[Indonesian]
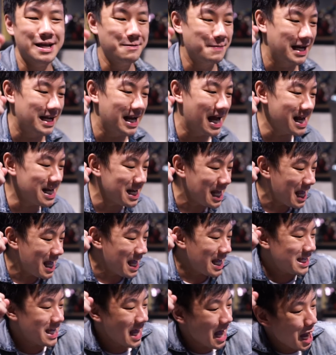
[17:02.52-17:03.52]
hanya mainan
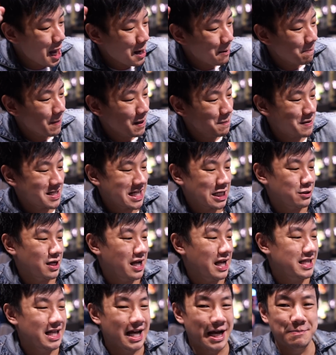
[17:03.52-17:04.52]
yang
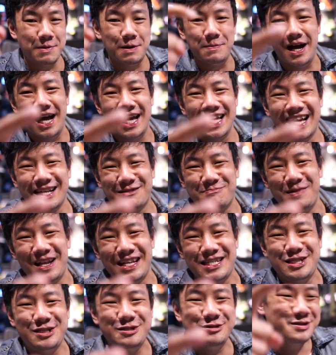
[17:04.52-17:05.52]
mempersatukan kita. Bye-bye, God
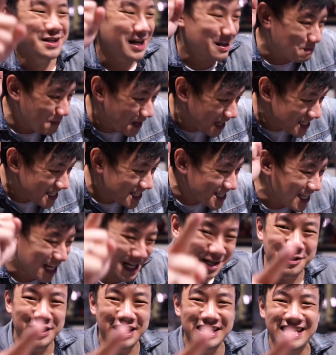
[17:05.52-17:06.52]
bless you, God bless
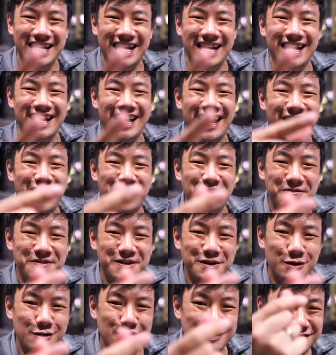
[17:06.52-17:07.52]
Indonesia. I
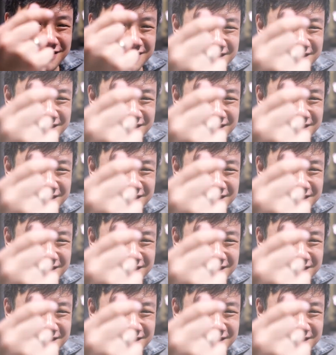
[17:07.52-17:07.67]
love you